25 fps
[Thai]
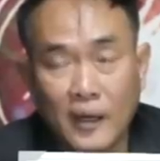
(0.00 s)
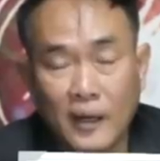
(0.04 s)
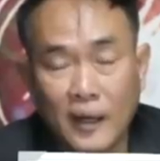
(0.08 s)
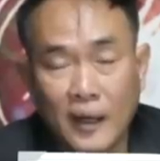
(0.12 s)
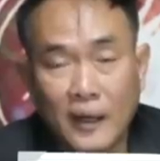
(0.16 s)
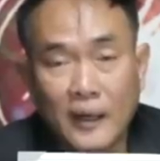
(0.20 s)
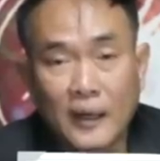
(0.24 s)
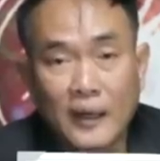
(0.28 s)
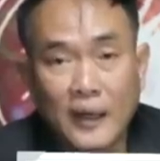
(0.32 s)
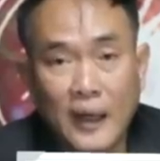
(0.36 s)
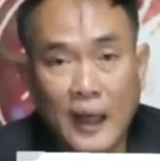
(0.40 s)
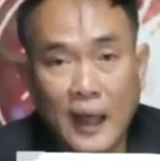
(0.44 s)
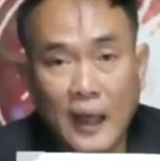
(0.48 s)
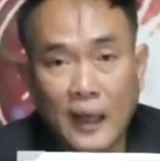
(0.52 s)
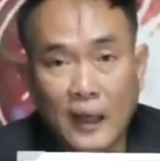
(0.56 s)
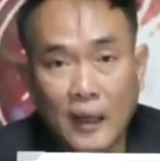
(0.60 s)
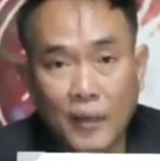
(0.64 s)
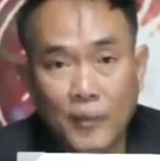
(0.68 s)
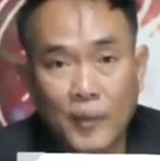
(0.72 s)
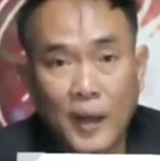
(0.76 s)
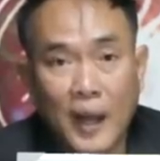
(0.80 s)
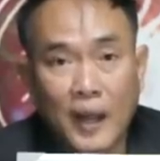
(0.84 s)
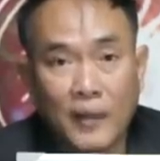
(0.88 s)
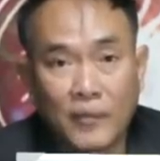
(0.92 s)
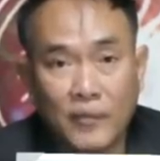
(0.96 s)
ลัคนากั
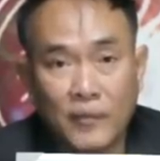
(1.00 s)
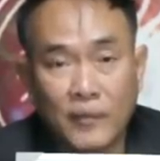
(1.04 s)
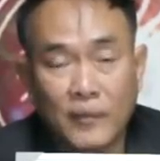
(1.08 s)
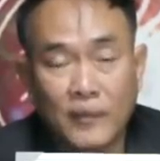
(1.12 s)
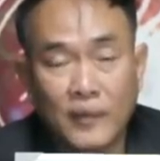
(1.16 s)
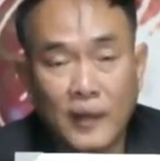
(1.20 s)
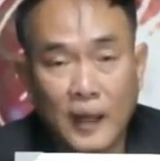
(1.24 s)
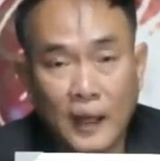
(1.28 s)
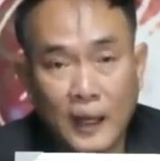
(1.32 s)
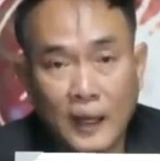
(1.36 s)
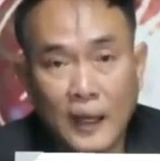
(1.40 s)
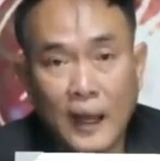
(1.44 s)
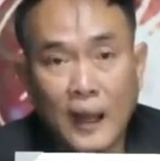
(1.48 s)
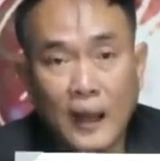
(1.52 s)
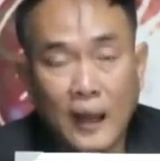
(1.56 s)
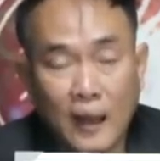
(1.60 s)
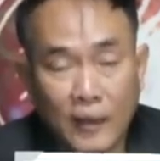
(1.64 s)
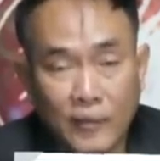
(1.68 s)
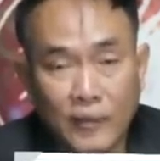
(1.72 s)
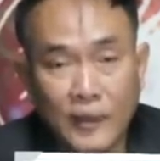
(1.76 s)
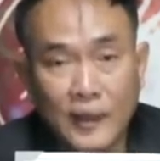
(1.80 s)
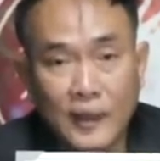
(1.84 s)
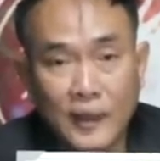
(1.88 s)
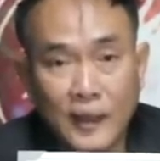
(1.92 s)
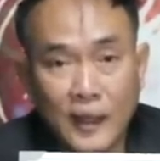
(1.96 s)
บาลัคนารา
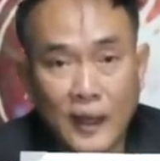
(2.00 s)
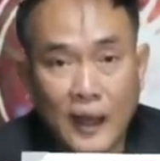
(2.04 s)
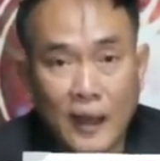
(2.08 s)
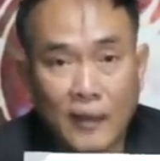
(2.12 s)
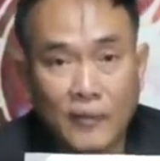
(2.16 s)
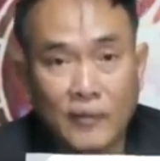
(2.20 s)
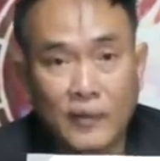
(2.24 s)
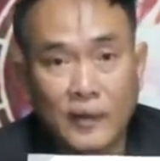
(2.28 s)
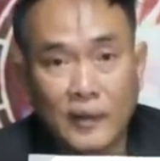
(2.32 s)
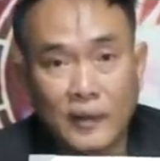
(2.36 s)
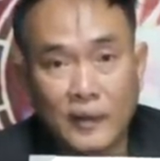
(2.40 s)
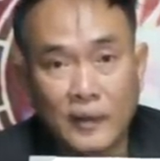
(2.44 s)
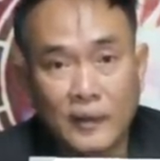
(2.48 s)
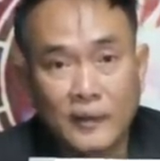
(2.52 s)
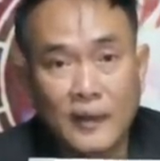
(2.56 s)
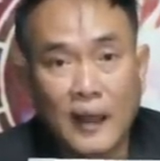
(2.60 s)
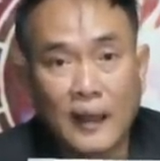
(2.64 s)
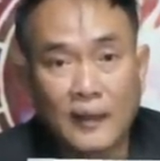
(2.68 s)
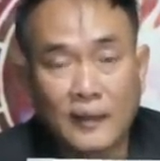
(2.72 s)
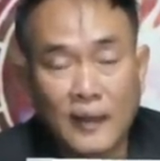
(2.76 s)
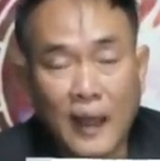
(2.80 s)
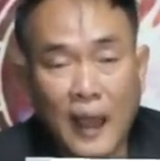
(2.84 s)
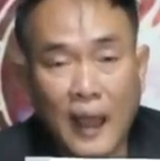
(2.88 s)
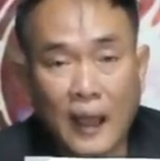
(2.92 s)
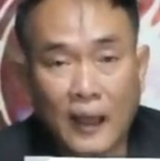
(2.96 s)
ศีกับราศีนี่แต
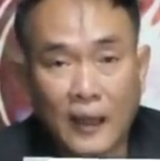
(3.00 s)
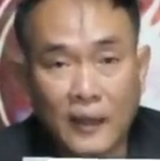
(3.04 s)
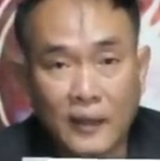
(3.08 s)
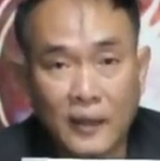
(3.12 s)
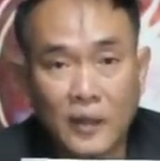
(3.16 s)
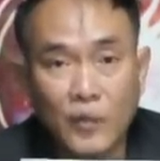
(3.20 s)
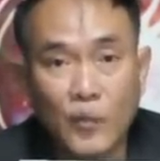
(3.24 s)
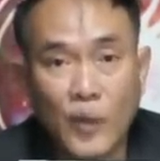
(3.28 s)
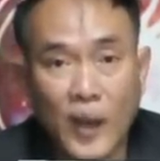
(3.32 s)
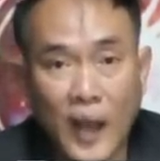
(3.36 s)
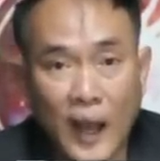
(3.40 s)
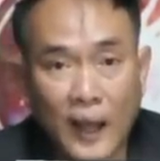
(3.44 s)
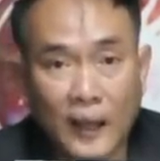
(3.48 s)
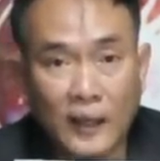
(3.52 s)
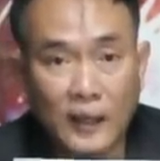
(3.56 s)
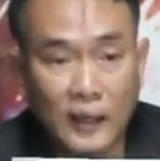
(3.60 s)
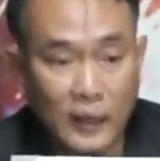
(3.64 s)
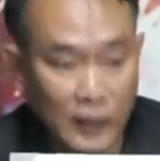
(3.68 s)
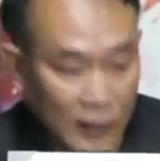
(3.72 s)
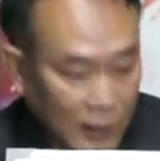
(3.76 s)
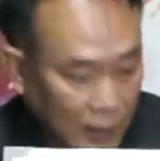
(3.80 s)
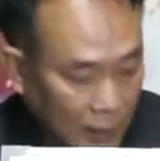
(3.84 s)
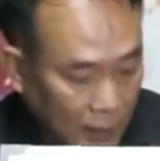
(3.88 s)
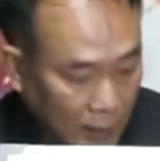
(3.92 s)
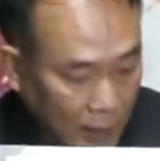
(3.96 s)
กต่างกันที่เวลา
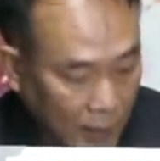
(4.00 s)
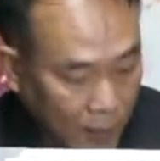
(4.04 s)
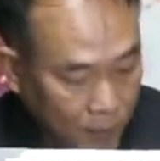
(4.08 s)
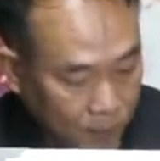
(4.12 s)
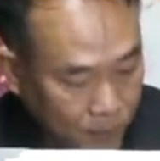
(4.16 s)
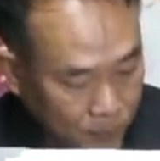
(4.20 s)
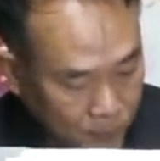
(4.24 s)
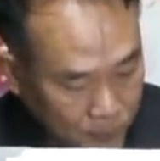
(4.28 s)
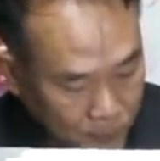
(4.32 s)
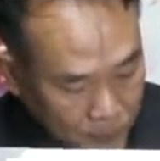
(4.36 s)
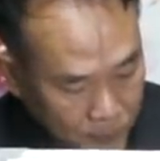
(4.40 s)
เกิดนะครับ